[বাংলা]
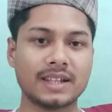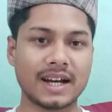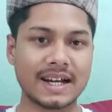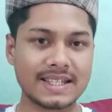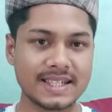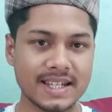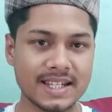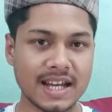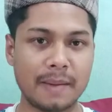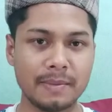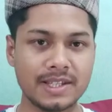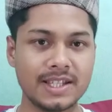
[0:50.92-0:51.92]
তার যে
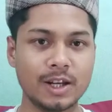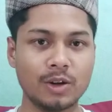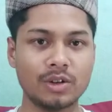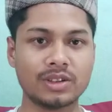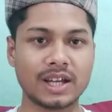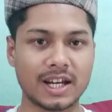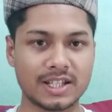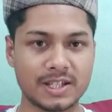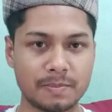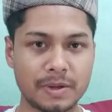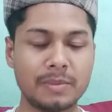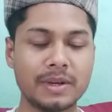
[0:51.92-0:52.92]
স্বামী ছিল তার যে
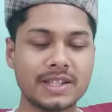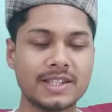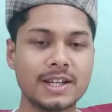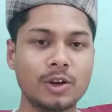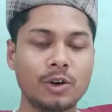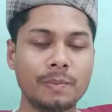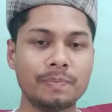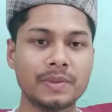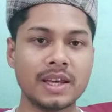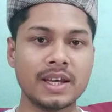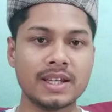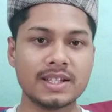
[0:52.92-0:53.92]
প্রেমিক ছিল
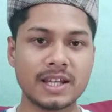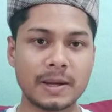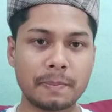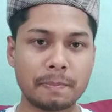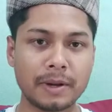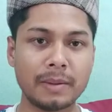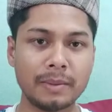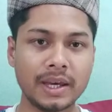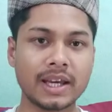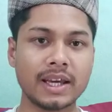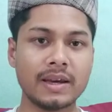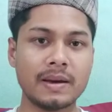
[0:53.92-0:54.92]
সে
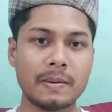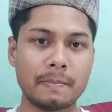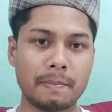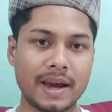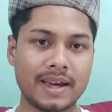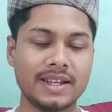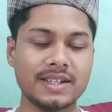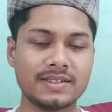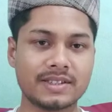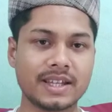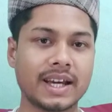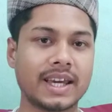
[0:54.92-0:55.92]
প্রেমিক প্যারিস
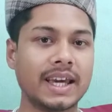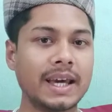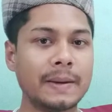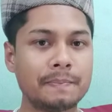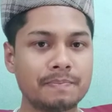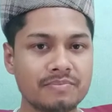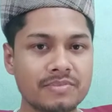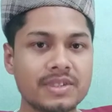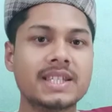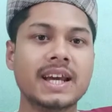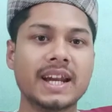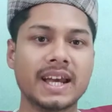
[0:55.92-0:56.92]
তাকে
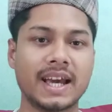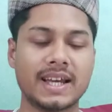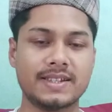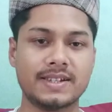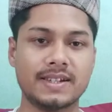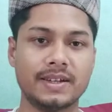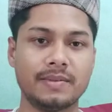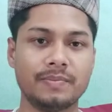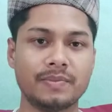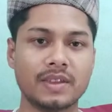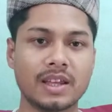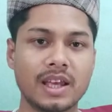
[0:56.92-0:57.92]
ছেড়ে গেছে
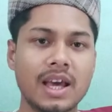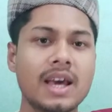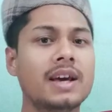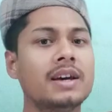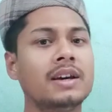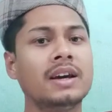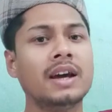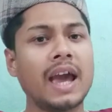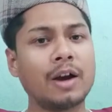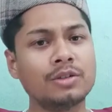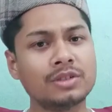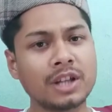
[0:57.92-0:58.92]

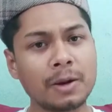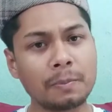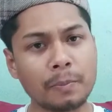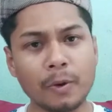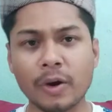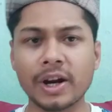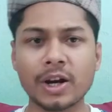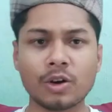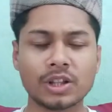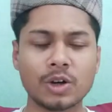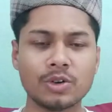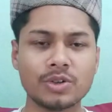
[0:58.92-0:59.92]
এখন তার পরের কথা